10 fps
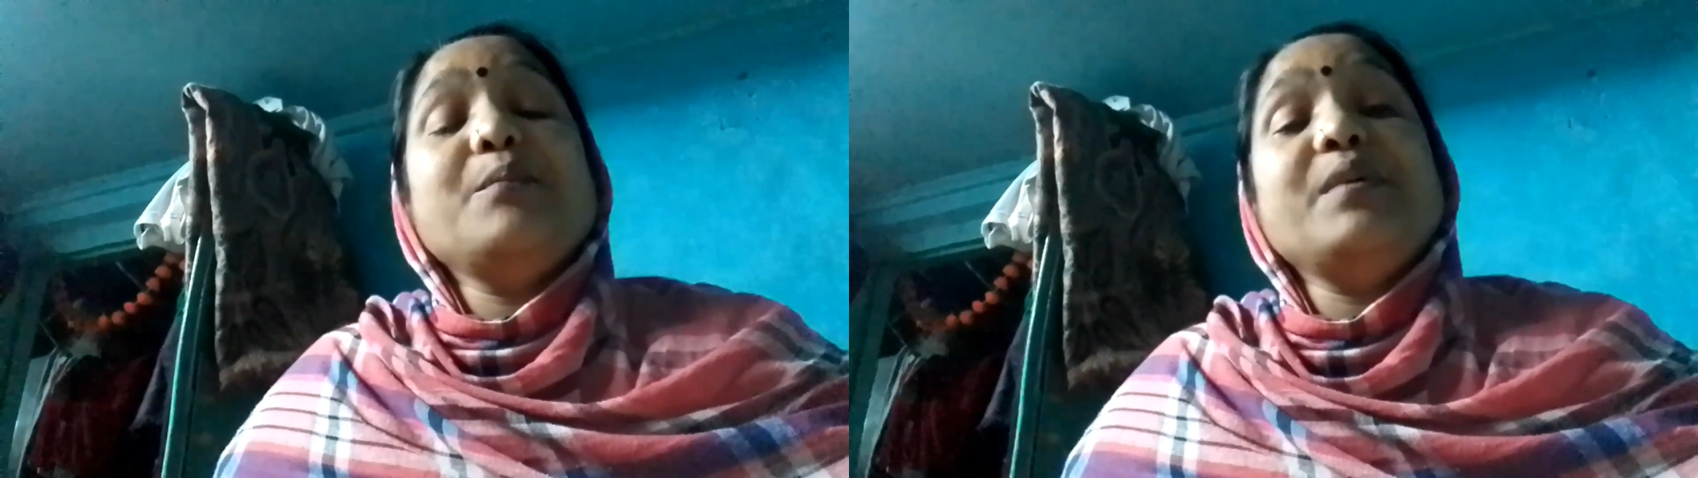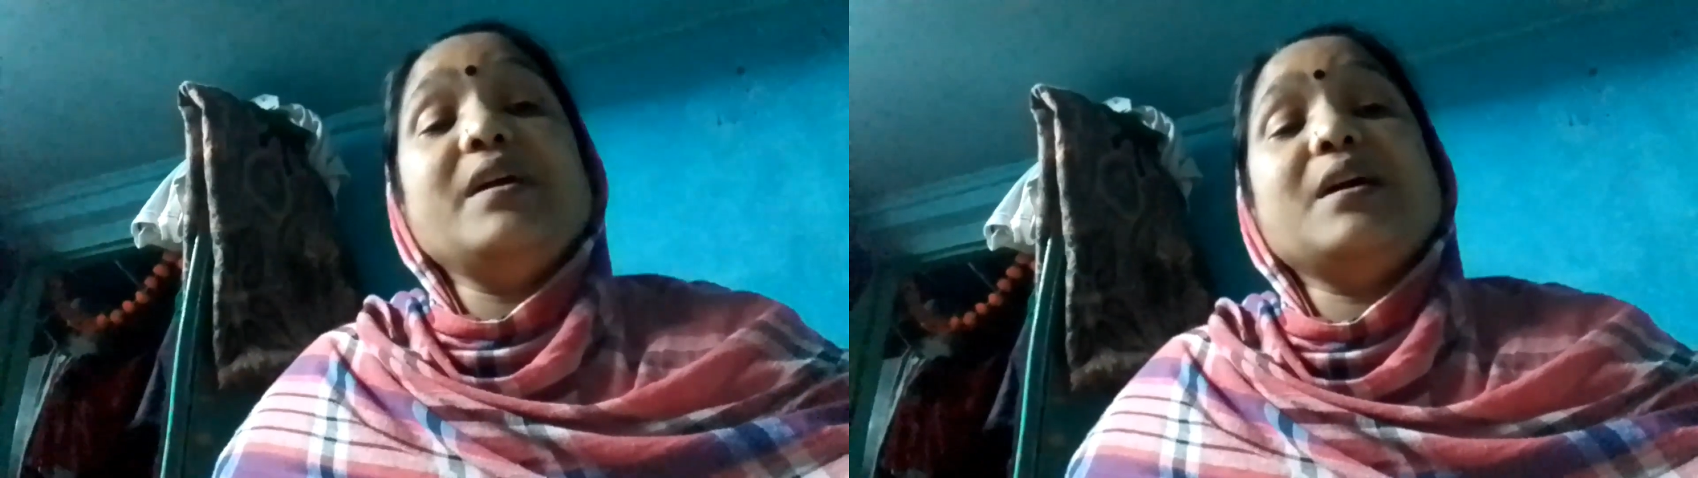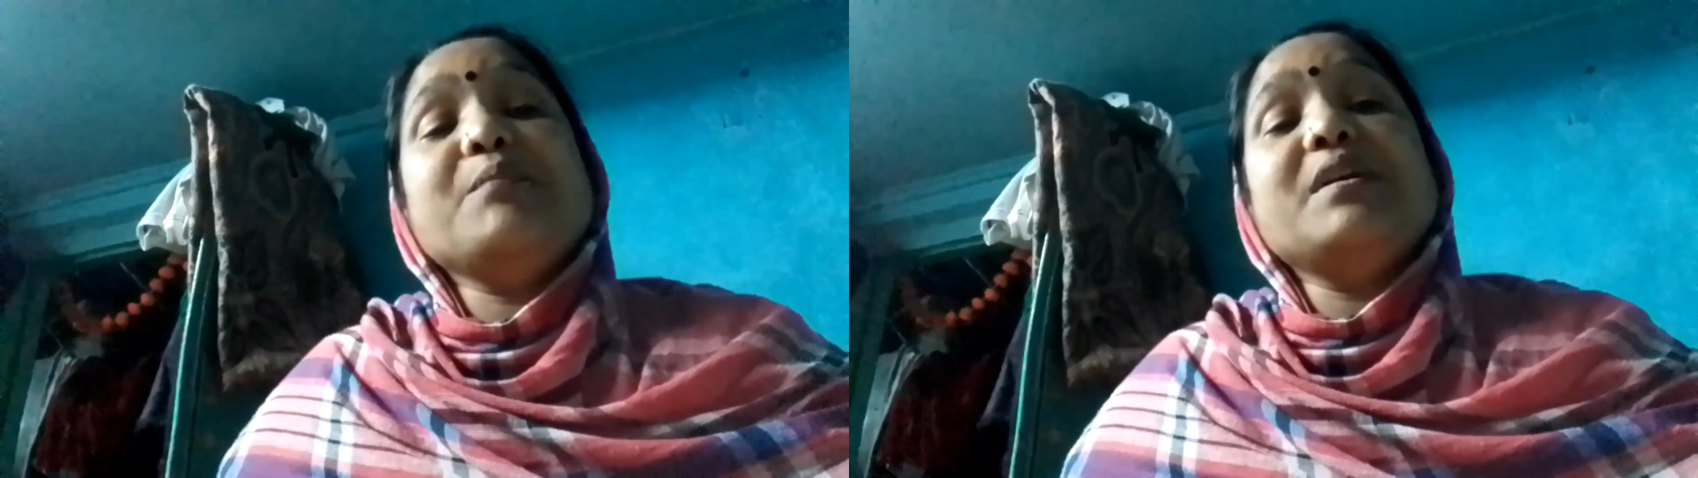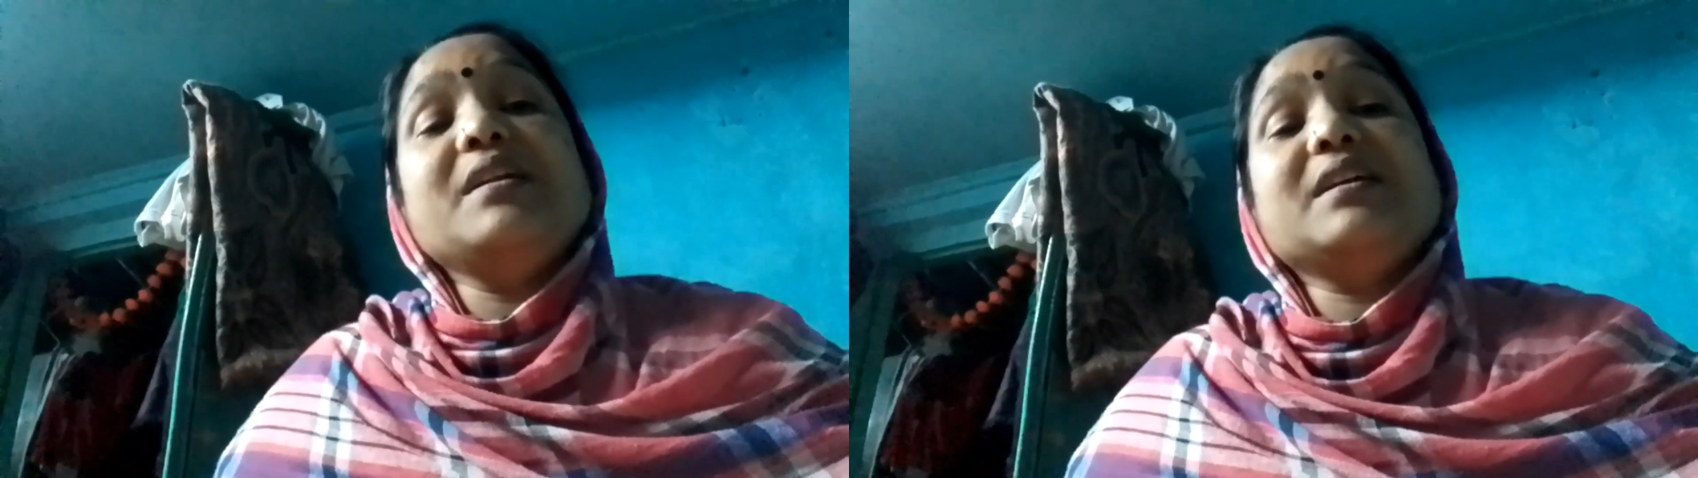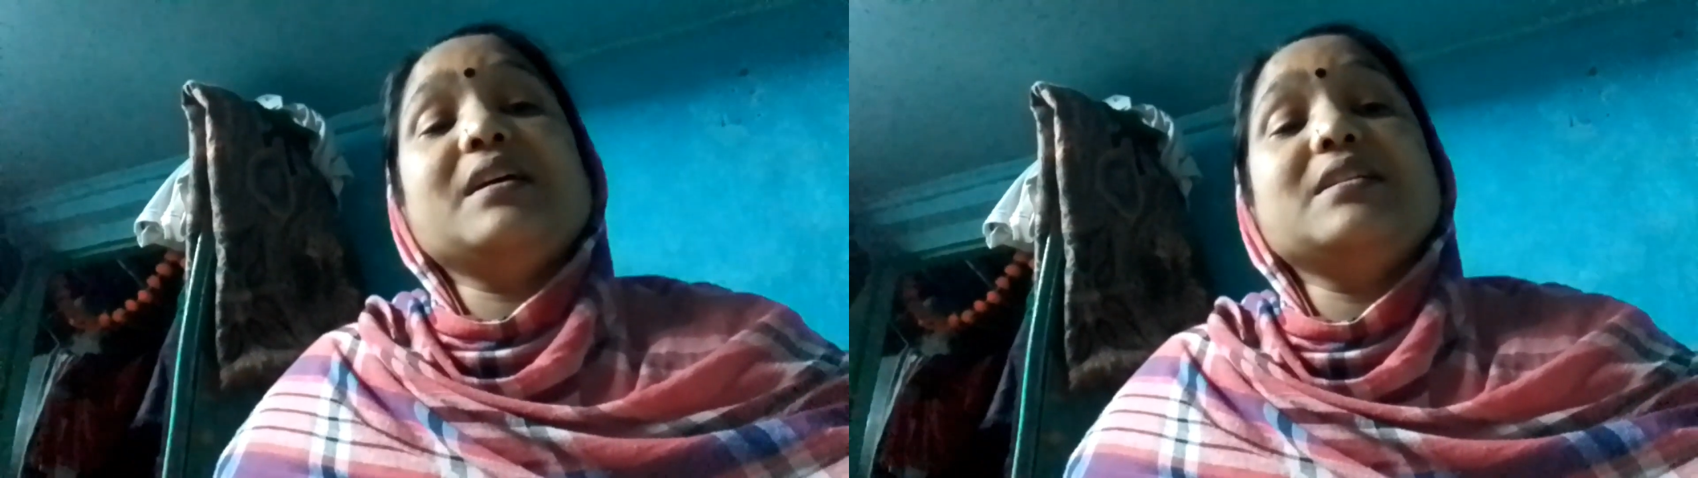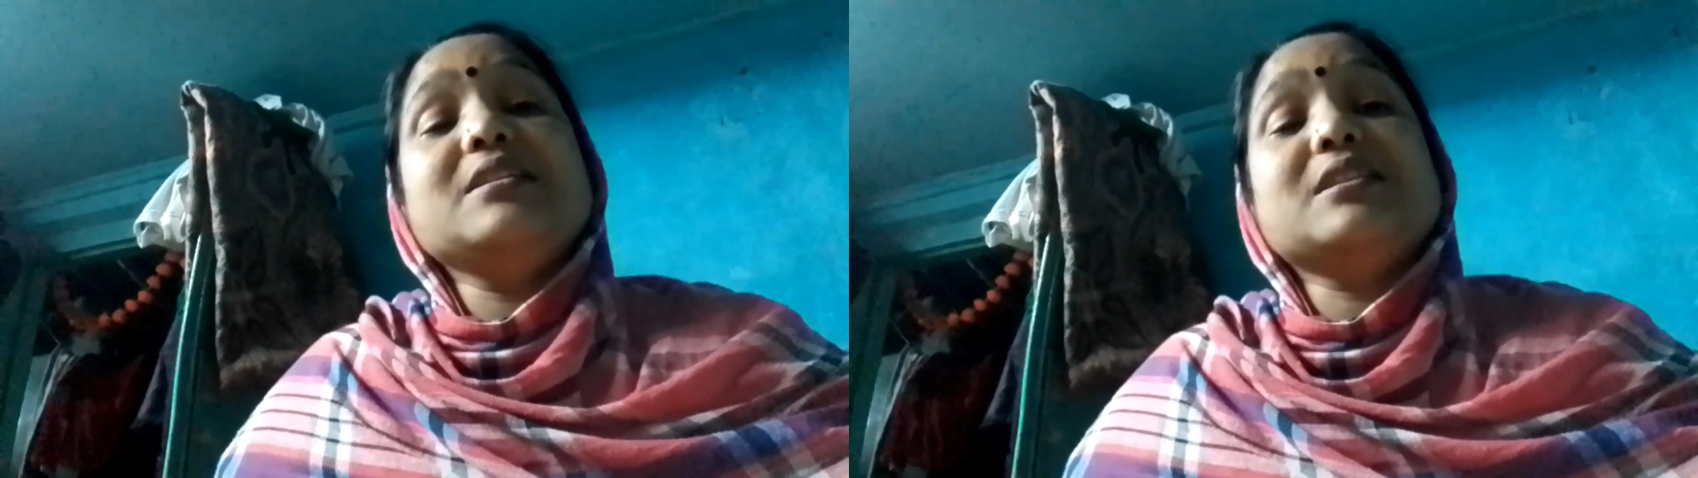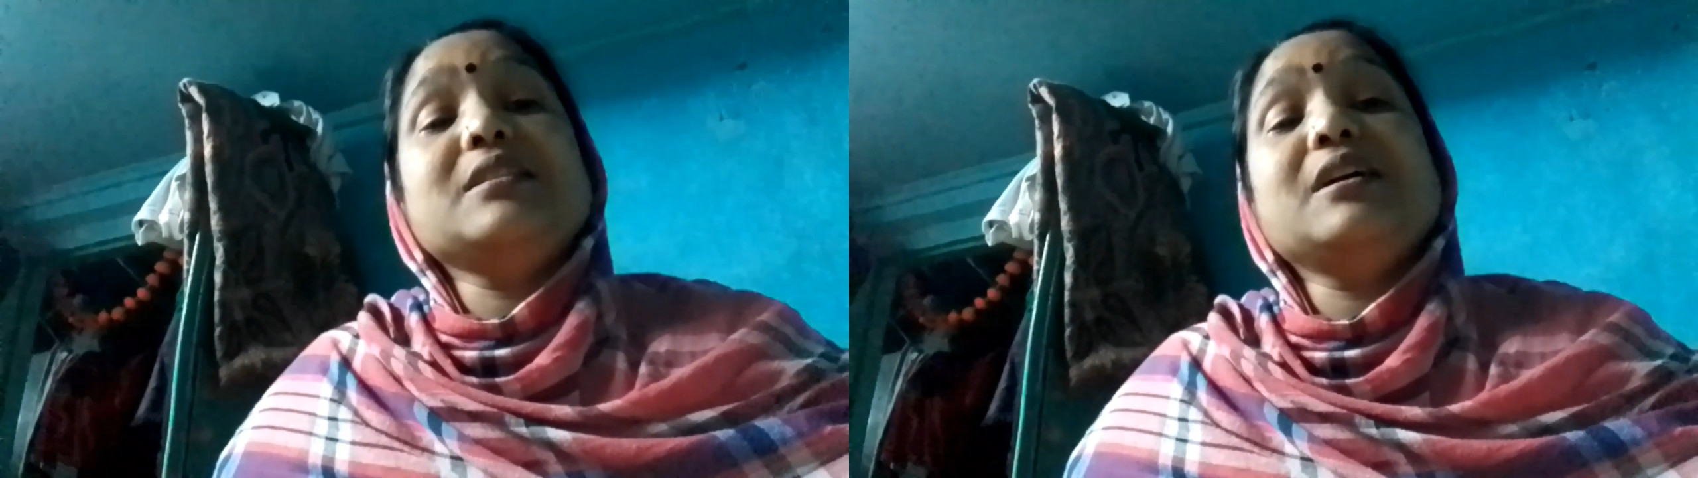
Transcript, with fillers: मेरा मन क्या जिस